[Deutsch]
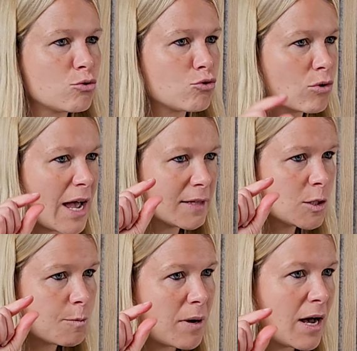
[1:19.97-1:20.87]
so, so ein
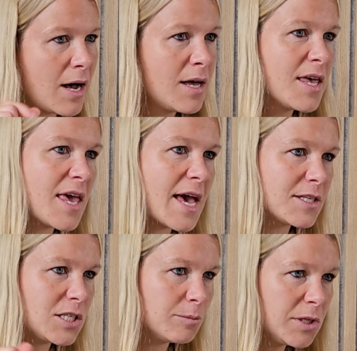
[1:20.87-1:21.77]
ganz paar
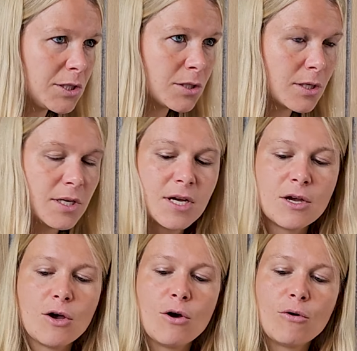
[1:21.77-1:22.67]
Härchen mit
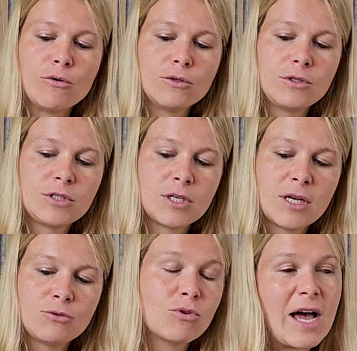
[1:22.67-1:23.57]
und
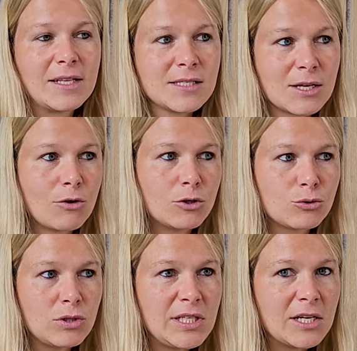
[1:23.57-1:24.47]
du kannst dann
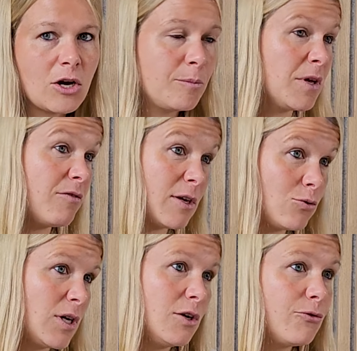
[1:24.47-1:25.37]
kontrollieren, ob
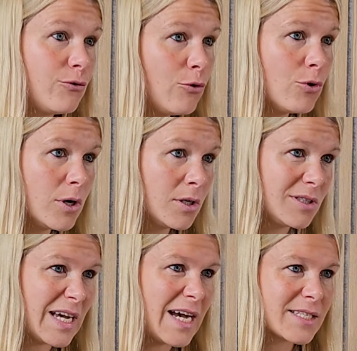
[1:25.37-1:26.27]
eventuelle Flöhe
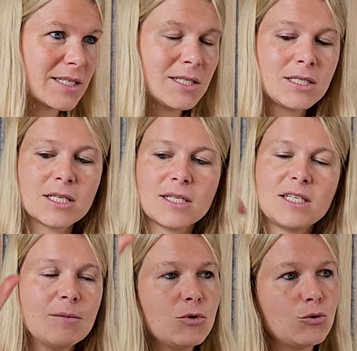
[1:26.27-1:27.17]
da sind,
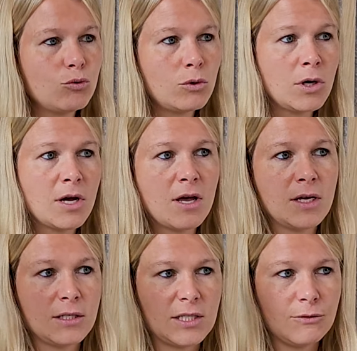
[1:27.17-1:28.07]
indem du
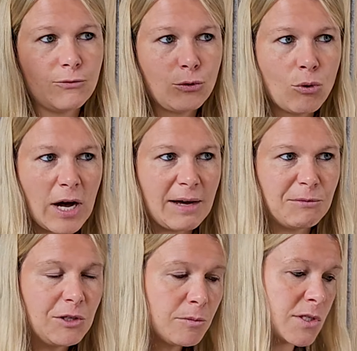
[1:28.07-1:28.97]
den Flohkamm
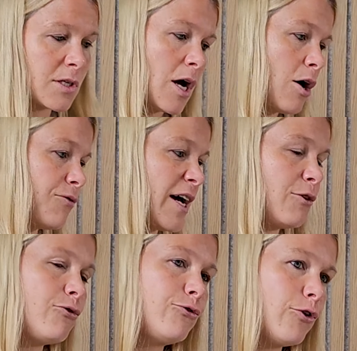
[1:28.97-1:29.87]
nimmst, auf
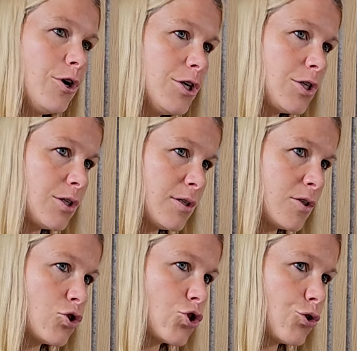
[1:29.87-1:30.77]
ein
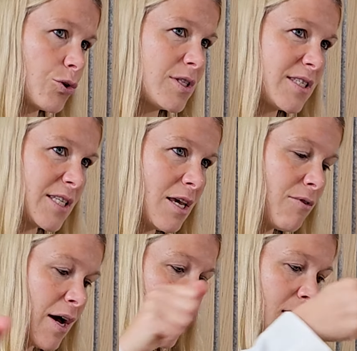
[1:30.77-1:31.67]
feuchtes Stück
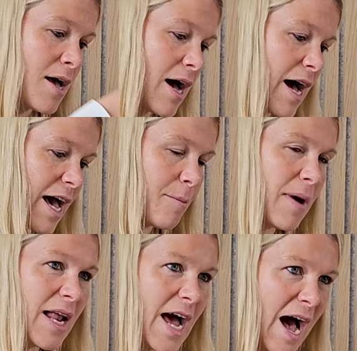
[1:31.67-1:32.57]
Zewa einmal